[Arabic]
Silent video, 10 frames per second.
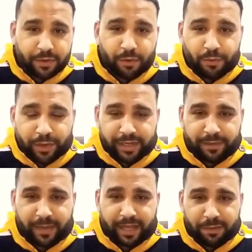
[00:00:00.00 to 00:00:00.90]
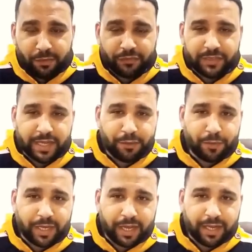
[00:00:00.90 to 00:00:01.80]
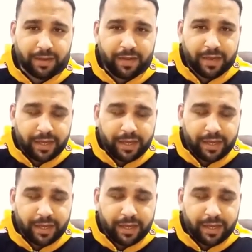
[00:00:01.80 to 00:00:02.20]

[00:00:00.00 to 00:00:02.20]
هو اللي معاه المفتاح والحل